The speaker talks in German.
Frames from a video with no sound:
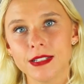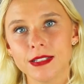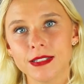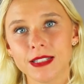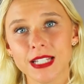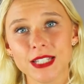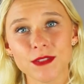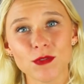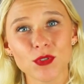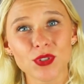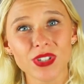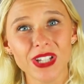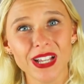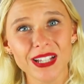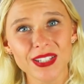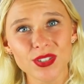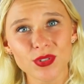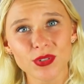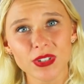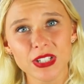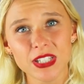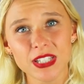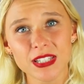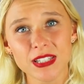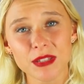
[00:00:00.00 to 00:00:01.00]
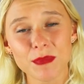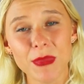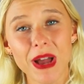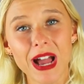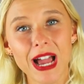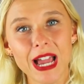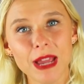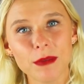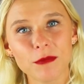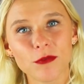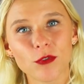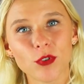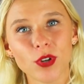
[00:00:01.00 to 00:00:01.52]
Das führt dazu, dass es im
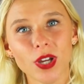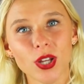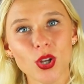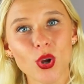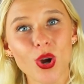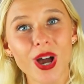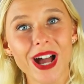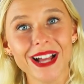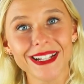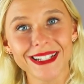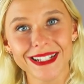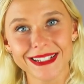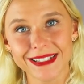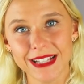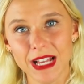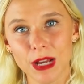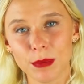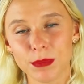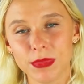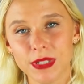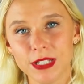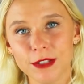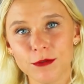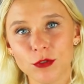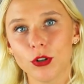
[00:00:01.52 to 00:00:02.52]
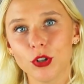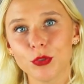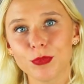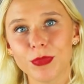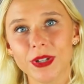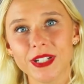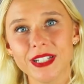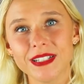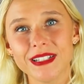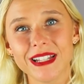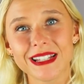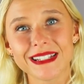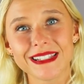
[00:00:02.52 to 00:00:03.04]
Heim früher noch anders ablief und
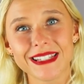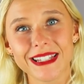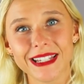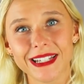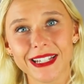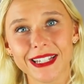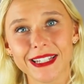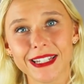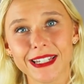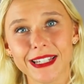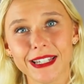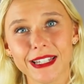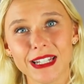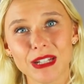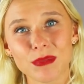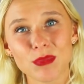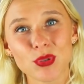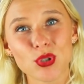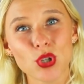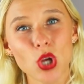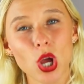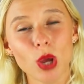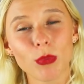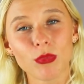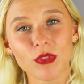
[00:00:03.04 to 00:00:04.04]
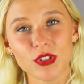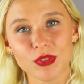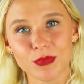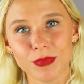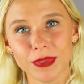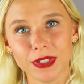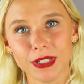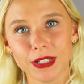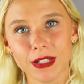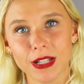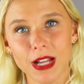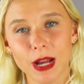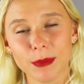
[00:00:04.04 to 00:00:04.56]
man in der Serie den Kindern
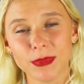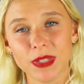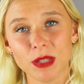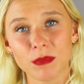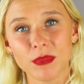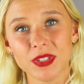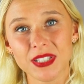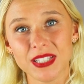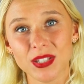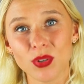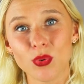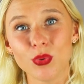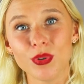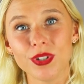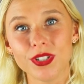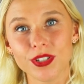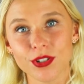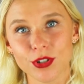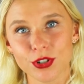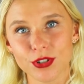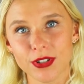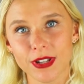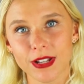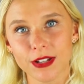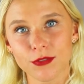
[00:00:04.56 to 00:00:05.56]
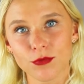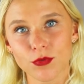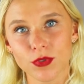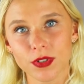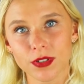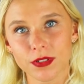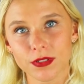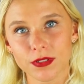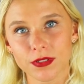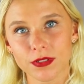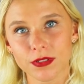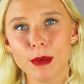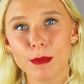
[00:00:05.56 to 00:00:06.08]
Betäubungsmittel gab, damit sie ruhig gestellt
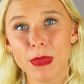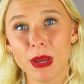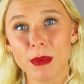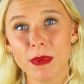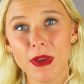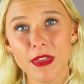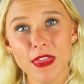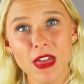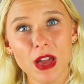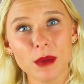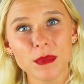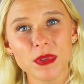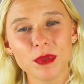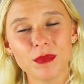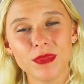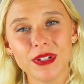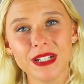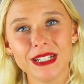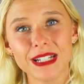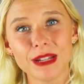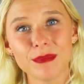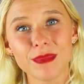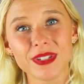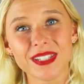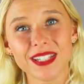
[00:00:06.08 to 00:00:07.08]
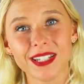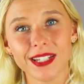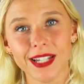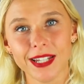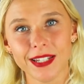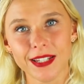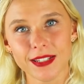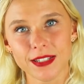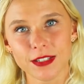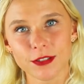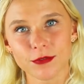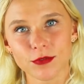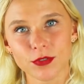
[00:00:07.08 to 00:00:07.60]
wurden. Bei Beth haben die Pillen ein bisschen
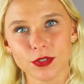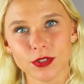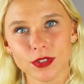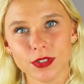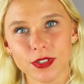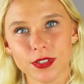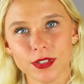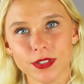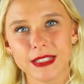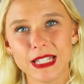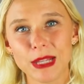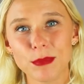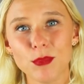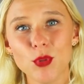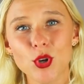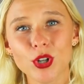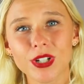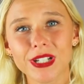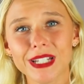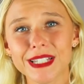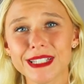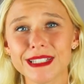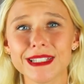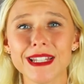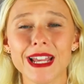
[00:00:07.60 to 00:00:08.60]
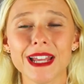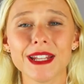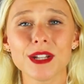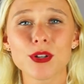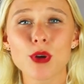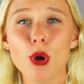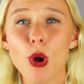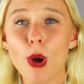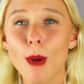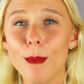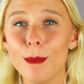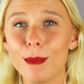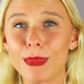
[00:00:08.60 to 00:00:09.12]
anders gewirkt. Sie ermöglichten ihr eine
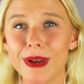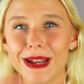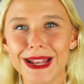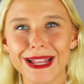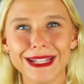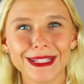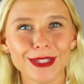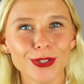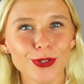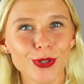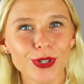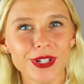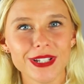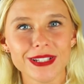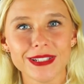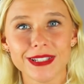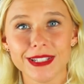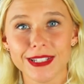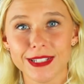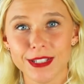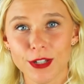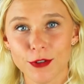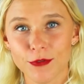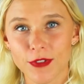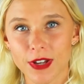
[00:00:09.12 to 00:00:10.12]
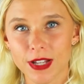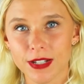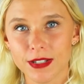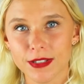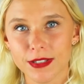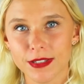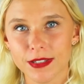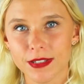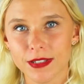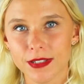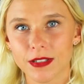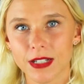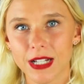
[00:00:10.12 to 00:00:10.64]
komplett neue Sicht auf
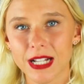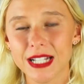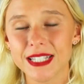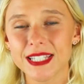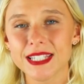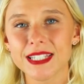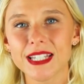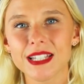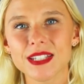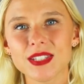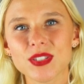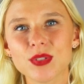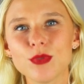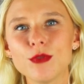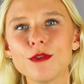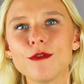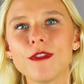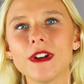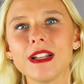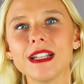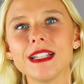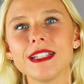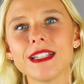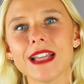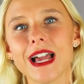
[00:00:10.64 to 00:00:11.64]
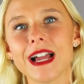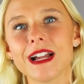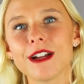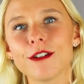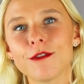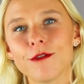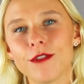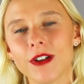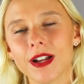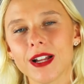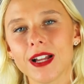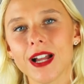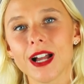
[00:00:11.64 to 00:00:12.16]
alles. Als sie dann zufällig
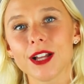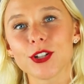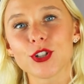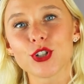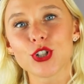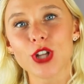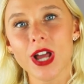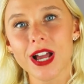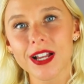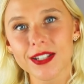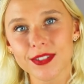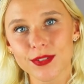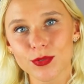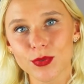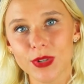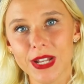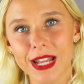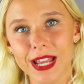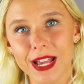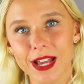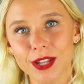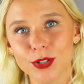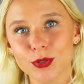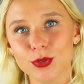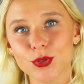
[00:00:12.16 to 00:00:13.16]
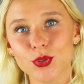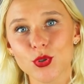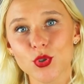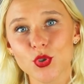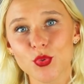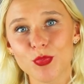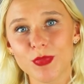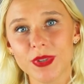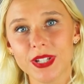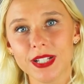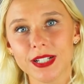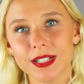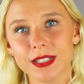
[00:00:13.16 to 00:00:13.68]
angefangen hat, Schach zu lernen und zu
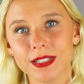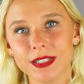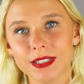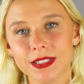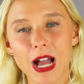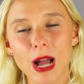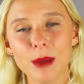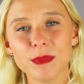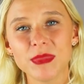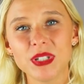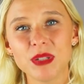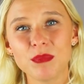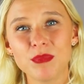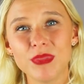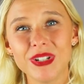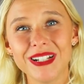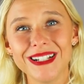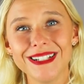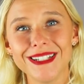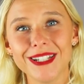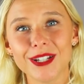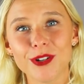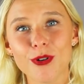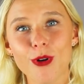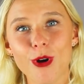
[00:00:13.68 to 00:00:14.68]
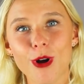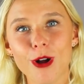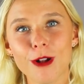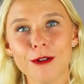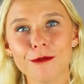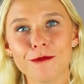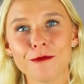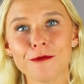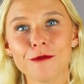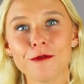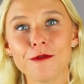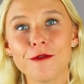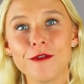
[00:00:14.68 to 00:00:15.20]
spielen, haben die Pillen ihr
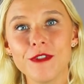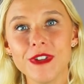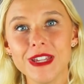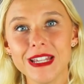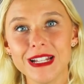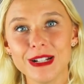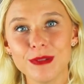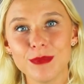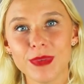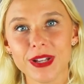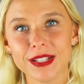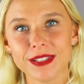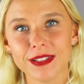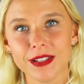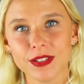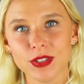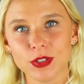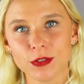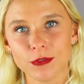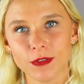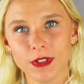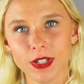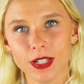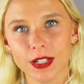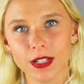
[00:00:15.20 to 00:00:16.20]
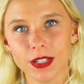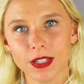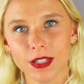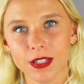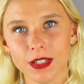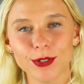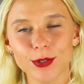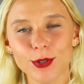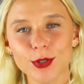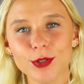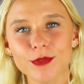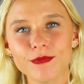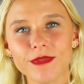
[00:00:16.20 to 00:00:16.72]
geholfen, viel besser zu werden.
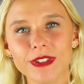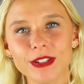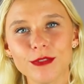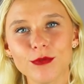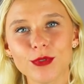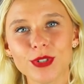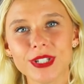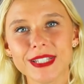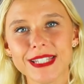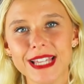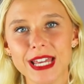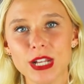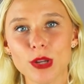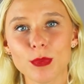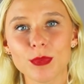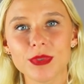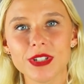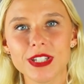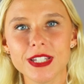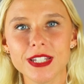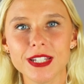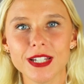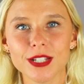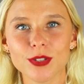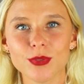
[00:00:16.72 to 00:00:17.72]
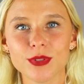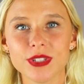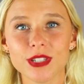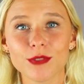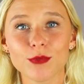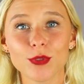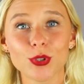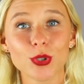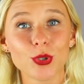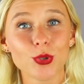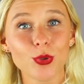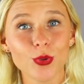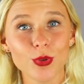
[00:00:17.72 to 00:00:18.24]
Irgendwann wurde sie adoptiert und sie
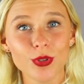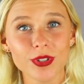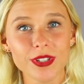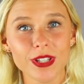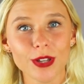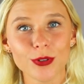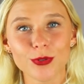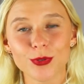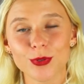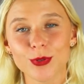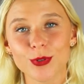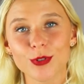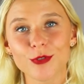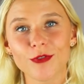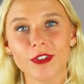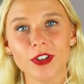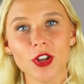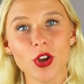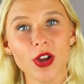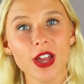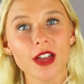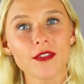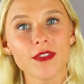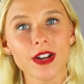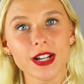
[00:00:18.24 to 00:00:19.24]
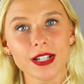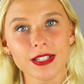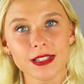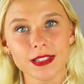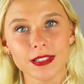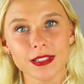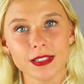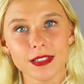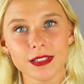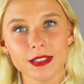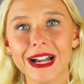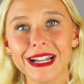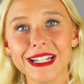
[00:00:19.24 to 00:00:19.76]
wurde größer und irgendwann noch erwachsen.
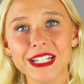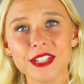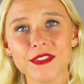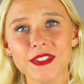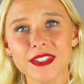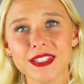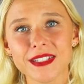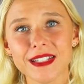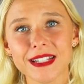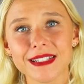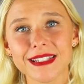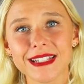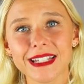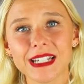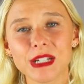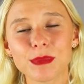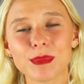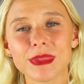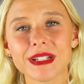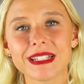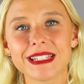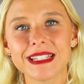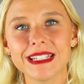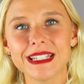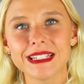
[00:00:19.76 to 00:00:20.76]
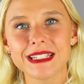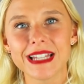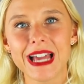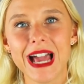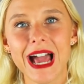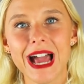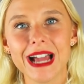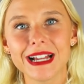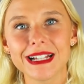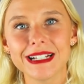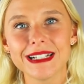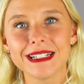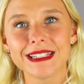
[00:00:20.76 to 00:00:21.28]
Alles, was in der Serie
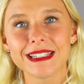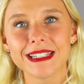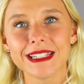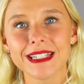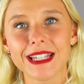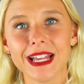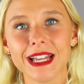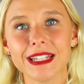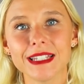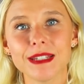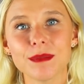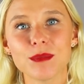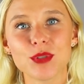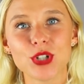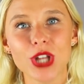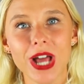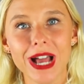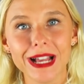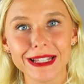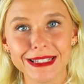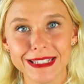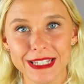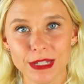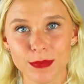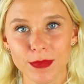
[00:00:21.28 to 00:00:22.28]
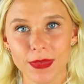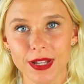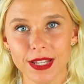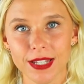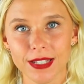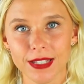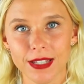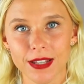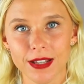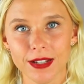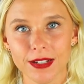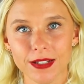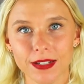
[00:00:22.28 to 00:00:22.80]
passiert, hangelt sich an dem Schachthema
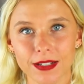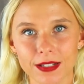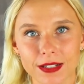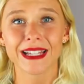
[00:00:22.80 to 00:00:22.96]
entlang.